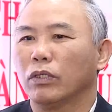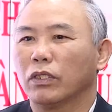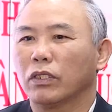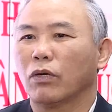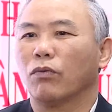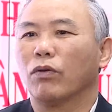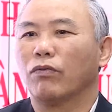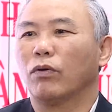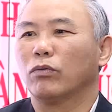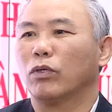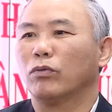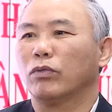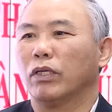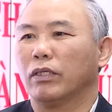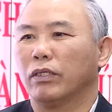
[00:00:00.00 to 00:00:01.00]
trong cái phòng
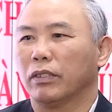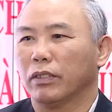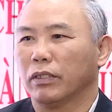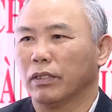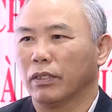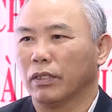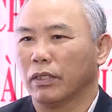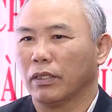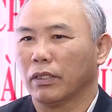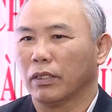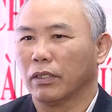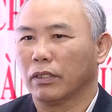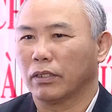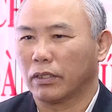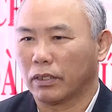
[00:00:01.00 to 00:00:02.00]
chống dịch
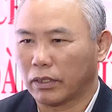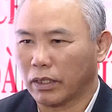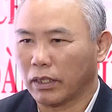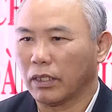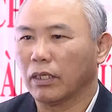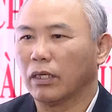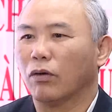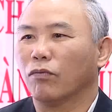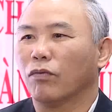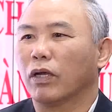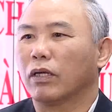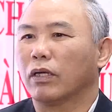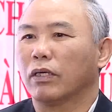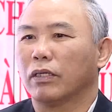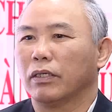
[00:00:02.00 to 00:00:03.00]
trên động
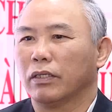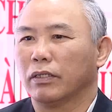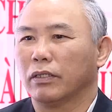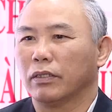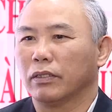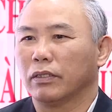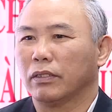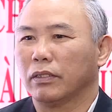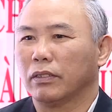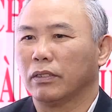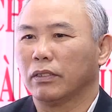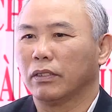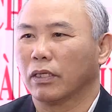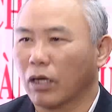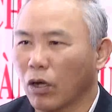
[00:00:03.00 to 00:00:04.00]
vật
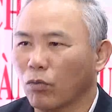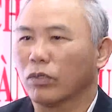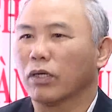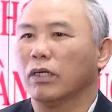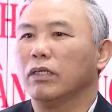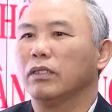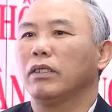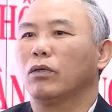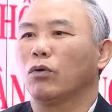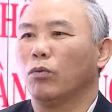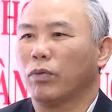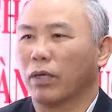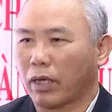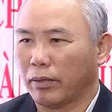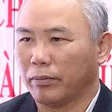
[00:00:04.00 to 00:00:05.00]
chứ không cứ gì
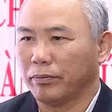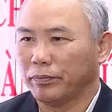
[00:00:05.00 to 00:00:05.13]
cúm này.